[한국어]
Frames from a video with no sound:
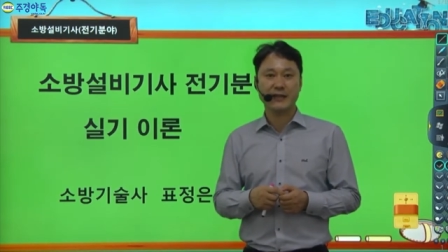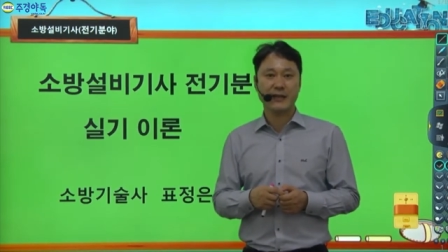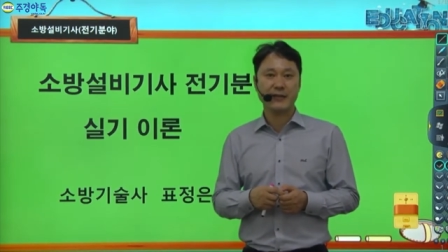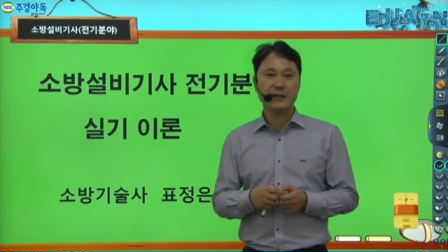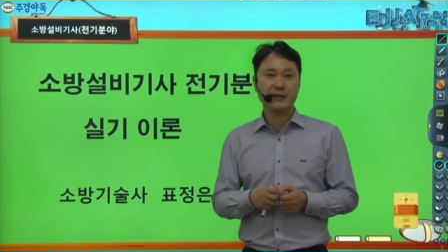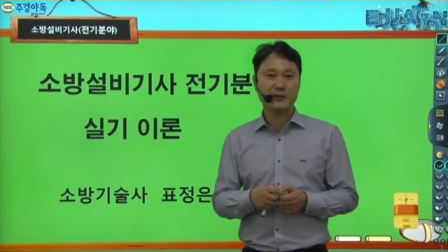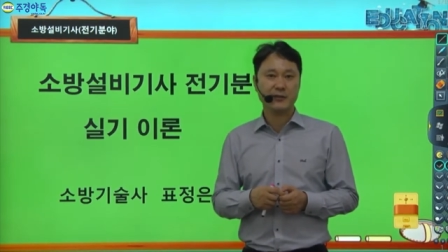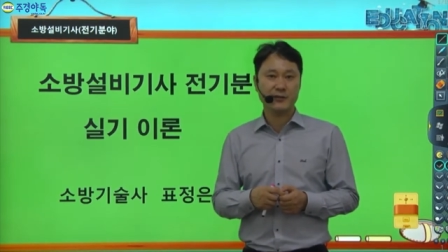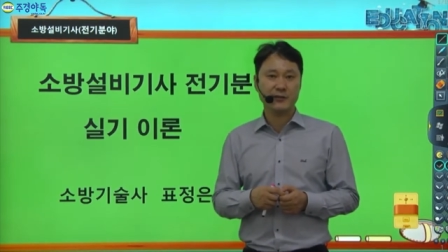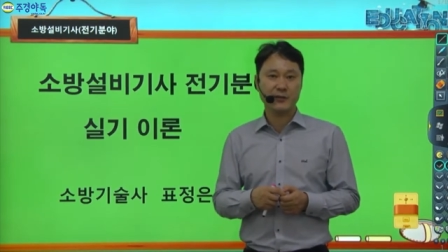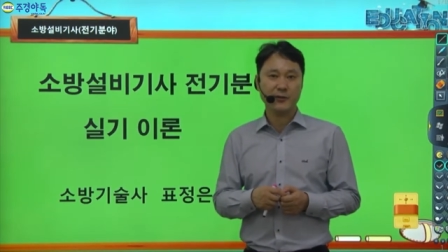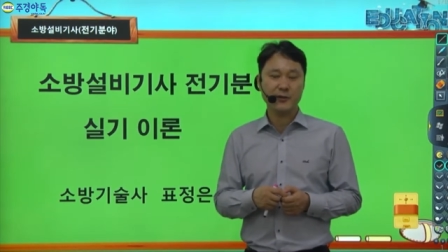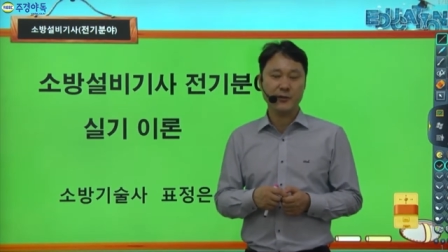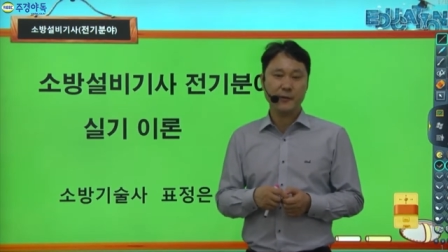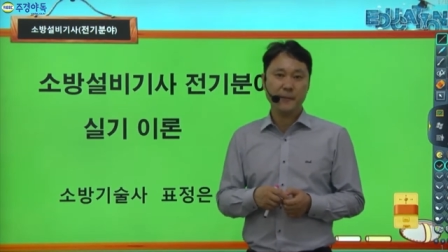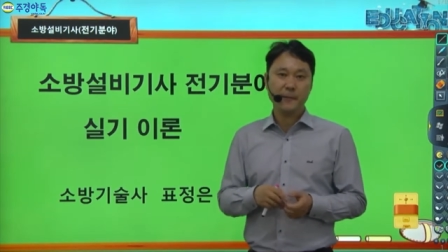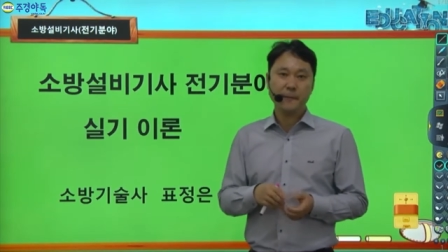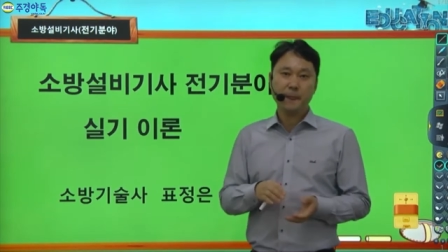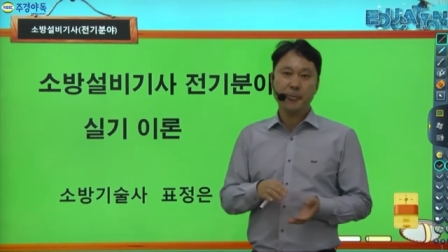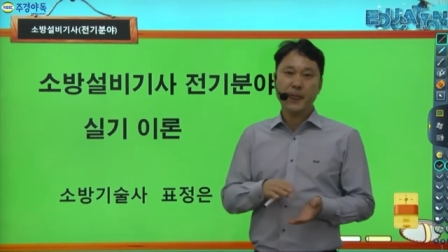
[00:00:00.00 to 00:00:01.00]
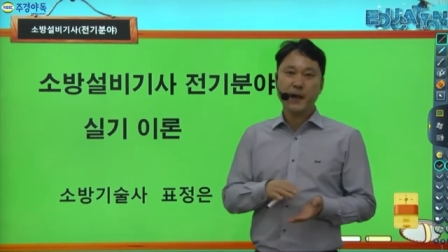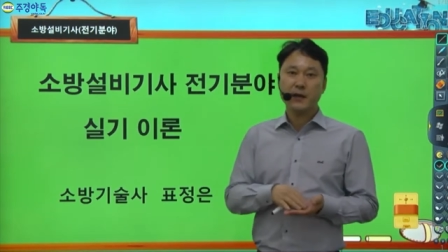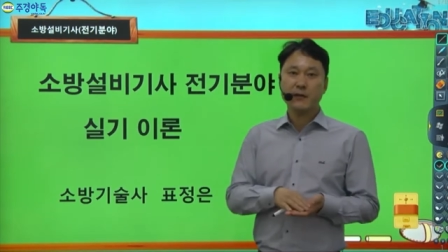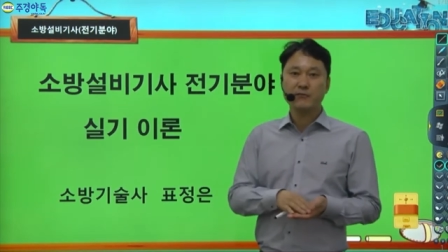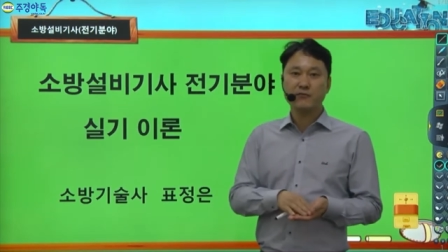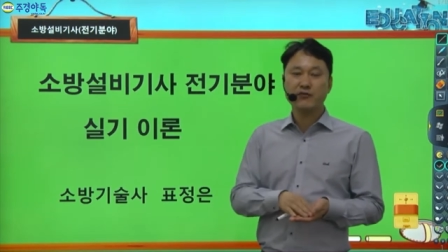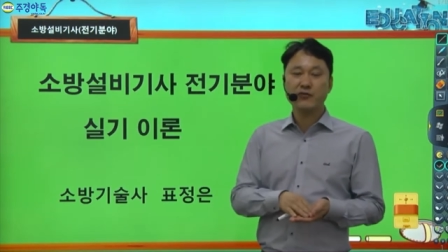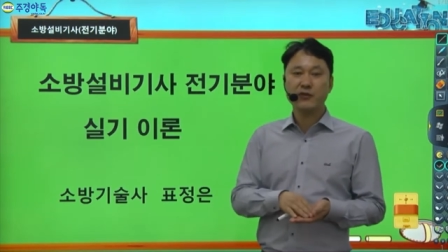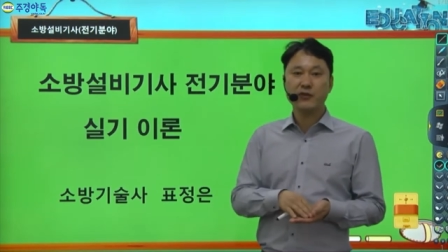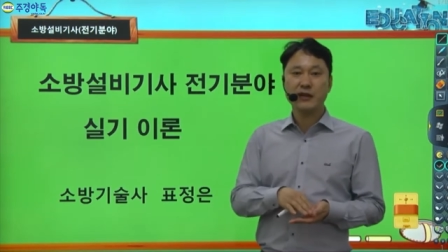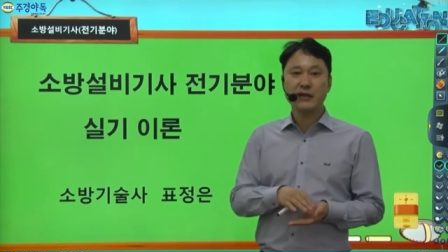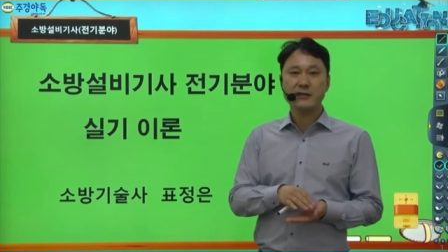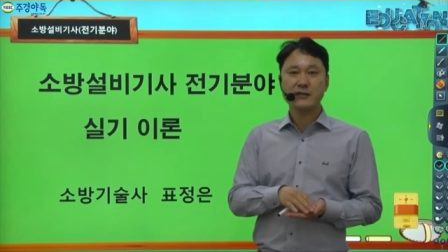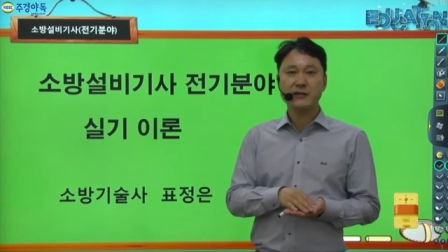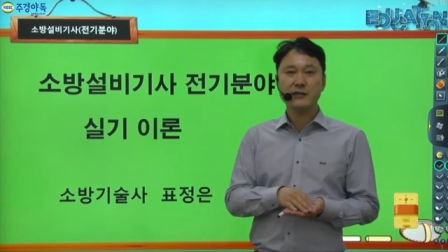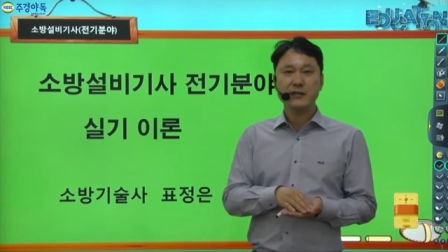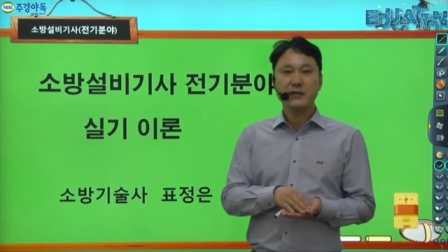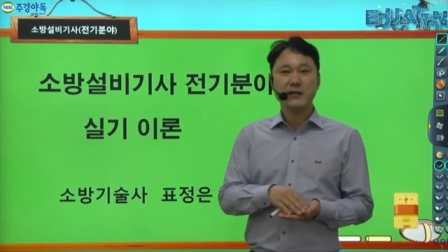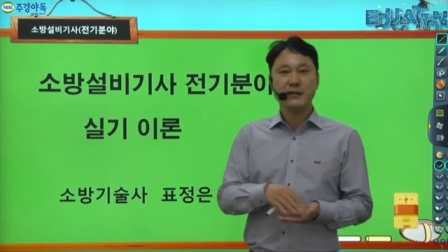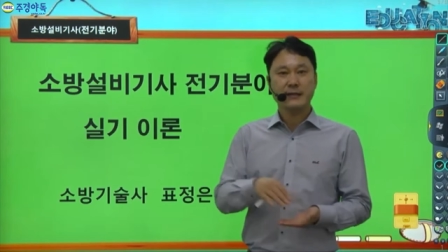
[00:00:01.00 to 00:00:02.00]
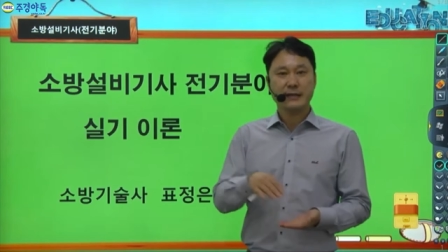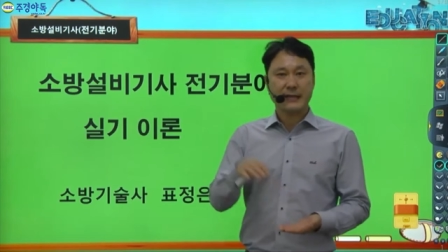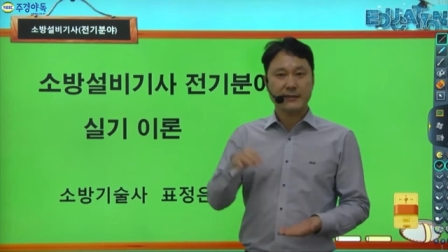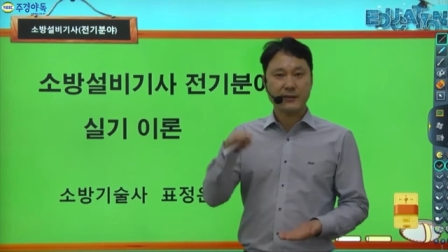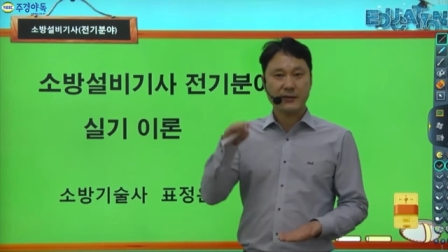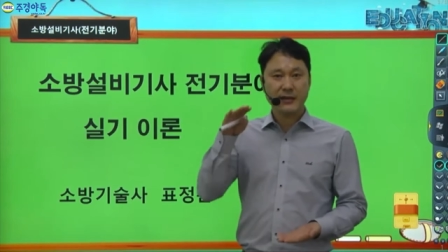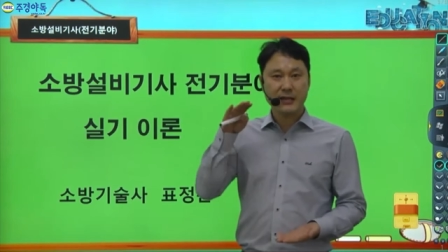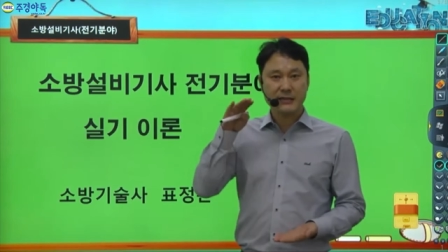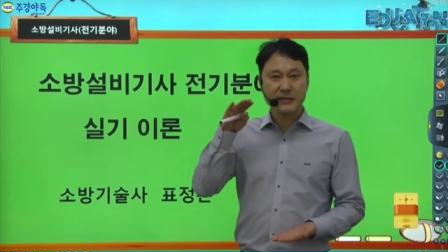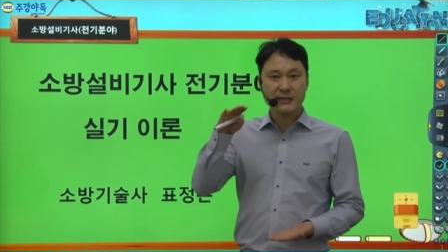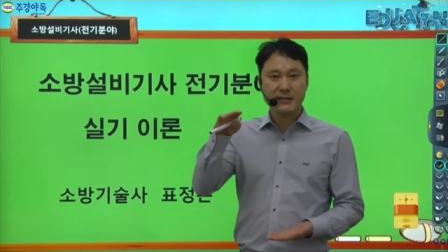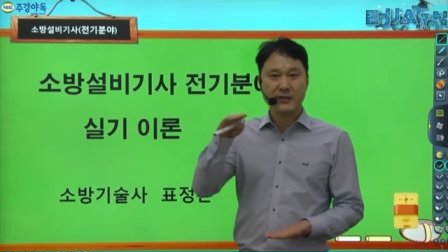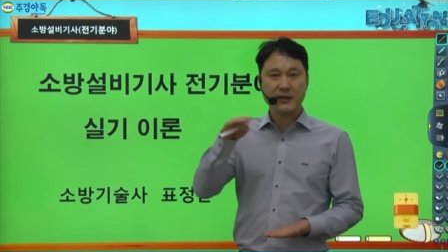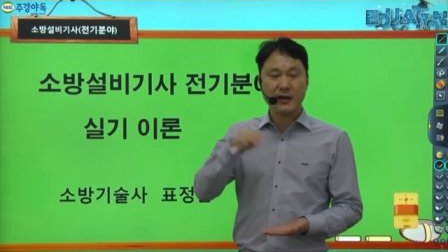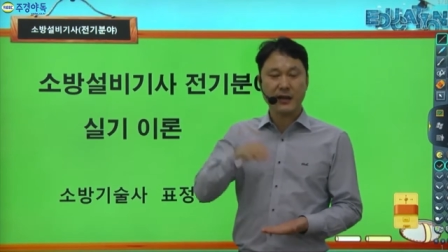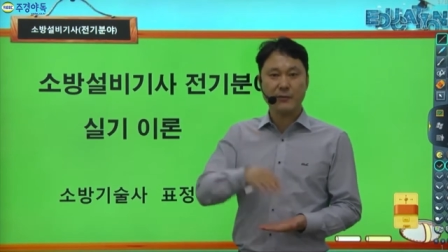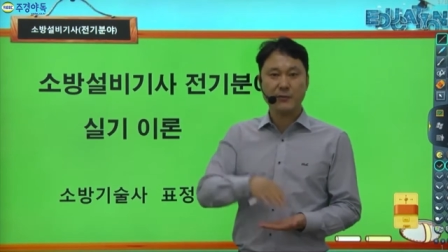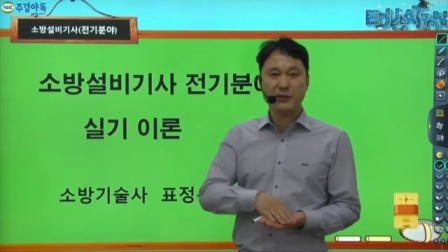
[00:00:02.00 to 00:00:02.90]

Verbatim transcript: 예를 들어서 무언가를 다섯 가지 써라,